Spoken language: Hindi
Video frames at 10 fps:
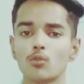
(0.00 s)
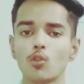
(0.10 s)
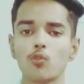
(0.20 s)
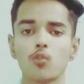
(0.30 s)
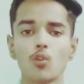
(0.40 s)

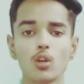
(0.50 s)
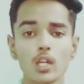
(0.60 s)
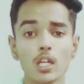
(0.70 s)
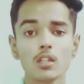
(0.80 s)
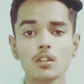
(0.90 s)
वो
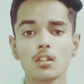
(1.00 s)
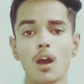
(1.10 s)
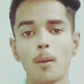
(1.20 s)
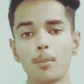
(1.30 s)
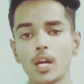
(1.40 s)
फोर्टीन
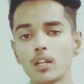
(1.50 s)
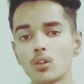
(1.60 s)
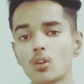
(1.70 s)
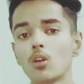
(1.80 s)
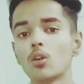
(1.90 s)
अप्रैल
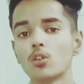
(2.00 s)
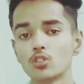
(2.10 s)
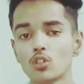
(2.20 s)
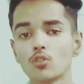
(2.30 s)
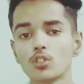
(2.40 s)
को
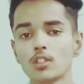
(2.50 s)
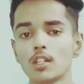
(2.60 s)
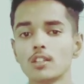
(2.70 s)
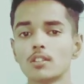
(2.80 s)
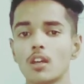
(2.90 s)
लॉन्च होगी वो
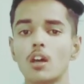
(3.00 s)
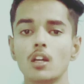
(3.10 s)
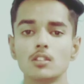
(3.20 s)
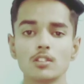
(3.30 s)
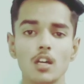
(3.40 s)
सीरीज़
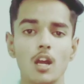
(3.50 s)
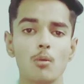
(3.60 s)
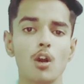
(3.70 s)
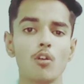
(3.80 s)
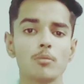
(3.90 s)
जिसका
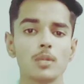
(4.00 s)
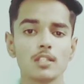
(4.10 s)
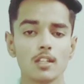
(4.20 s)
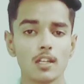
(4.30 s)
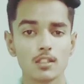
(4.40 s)
नाम होगा वन
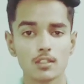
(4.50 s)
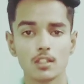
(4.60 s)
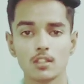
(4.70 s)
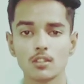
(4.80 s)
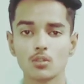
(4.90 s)
प्लस एट
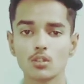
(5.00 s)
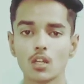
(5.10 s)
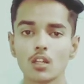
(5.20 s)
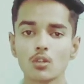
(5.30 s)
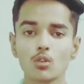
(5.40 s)
सीरीज़
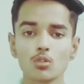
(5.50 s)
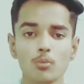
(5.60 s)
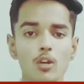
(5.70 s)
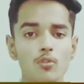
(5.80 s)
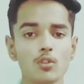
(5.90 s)
उसके अंदर दो
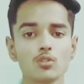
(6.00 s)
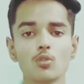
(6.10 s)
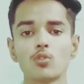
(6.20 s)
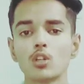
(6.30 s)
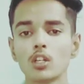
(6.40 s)
स्मार्टफोन
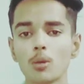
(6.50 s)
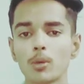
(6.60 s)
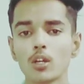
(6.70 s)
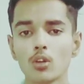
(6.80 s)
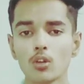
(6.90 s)
जो फोर्टीन
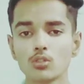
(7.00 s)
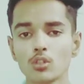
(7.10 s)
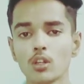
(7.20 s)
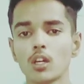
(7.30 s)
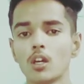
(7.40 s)
अप्रैल को
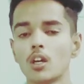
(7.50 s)
लॉन्च होंगे